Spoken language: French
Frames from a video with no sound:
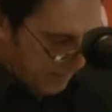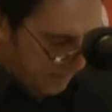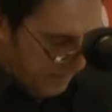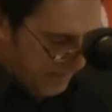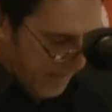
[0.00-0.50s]

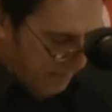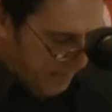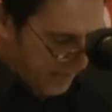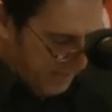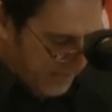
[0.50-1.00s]
Mittal
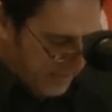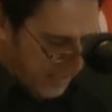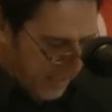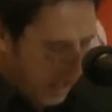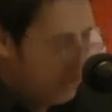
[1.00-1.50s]
bénéficie
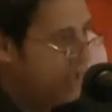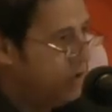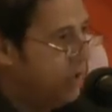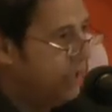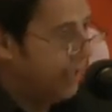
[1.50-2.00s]
des largesses
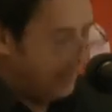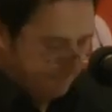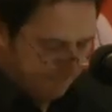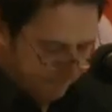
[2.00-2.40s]
de l'État.